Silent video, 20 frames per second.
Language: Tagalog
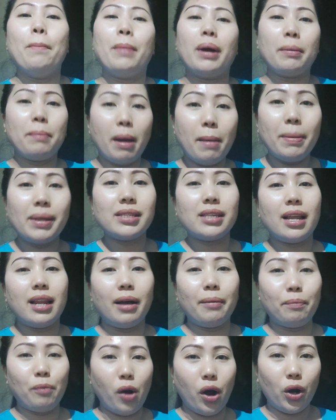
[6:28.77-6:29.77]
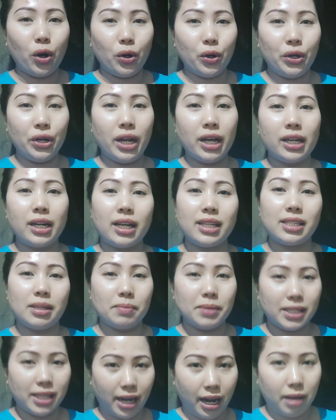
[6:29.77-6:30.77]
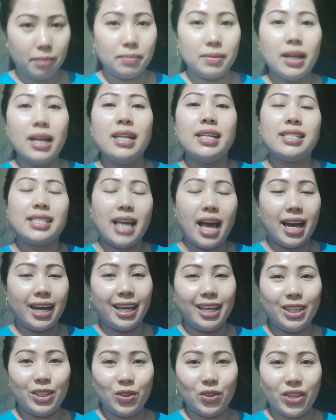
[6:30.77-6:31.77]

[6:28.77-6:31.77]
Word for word: magbabasa lang po ako ng nag-subscribe sa akin